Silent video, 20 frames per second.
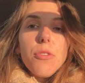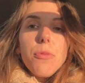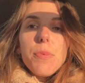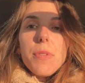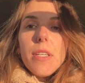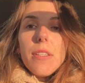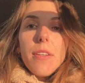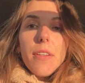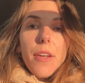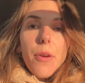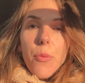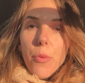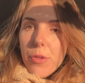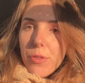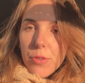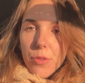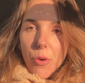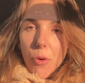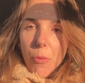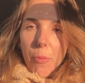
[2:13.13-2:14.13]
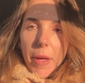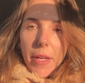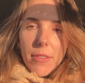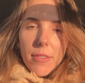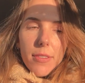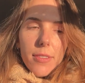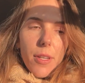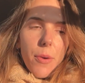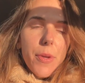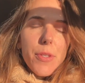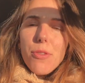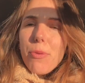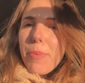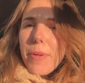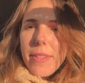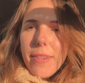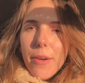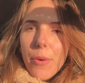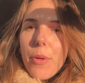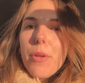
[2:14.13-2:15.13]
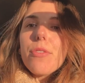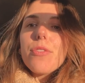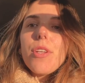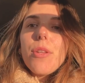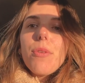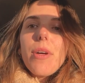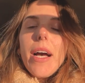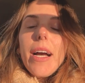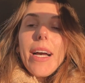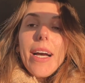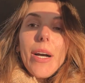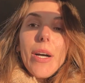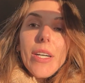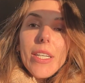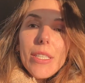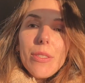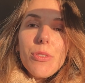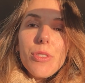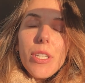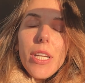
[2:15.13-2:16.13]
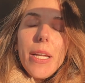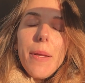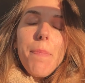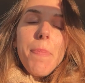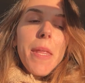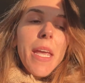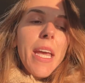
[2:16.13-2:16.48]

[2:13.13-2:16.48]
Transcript: não precisa ter nenhum outro documento, então é super tranquilo de alugar carro aqui no Chile.